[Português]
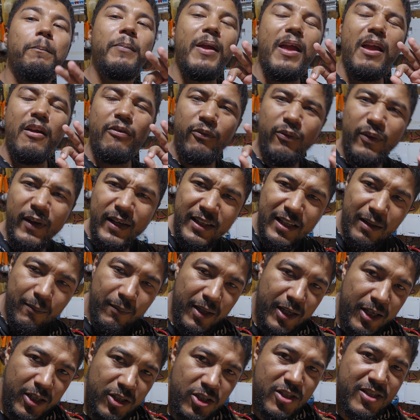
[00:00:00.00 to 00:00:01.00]

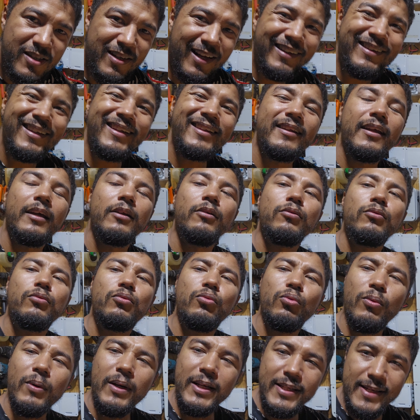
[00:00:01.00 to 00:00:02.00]
Perfeitamente, está atendendo
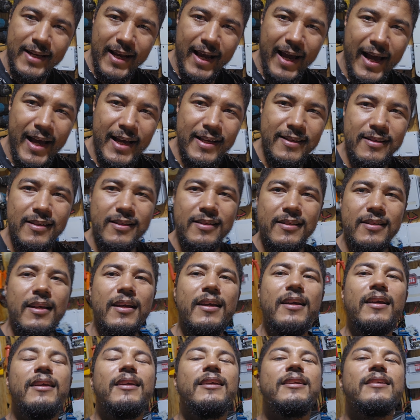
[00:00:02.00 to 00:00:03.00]
duas casas,